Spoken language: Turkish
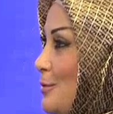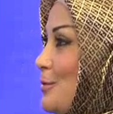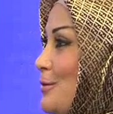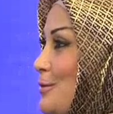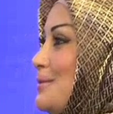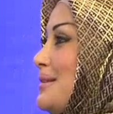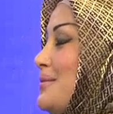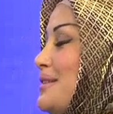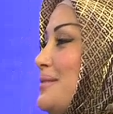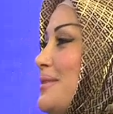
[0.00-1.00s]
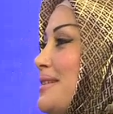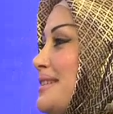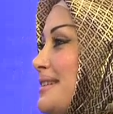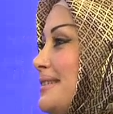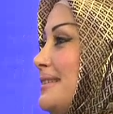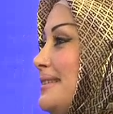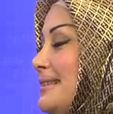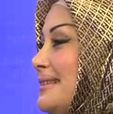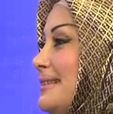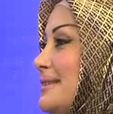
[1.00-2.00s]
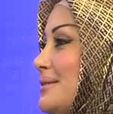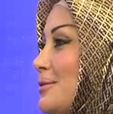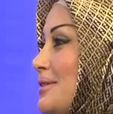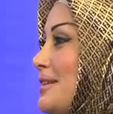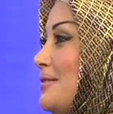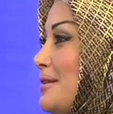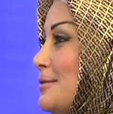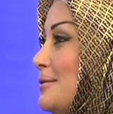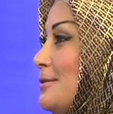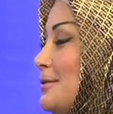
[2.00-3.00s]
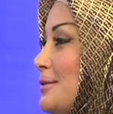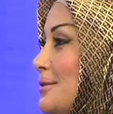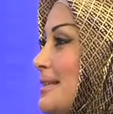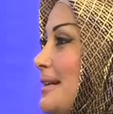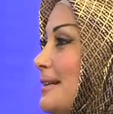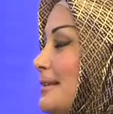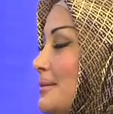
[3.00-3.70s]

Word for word: de okuyoruz demişti maşallah. Maşallah. Çok tevazu. Erbakan hocam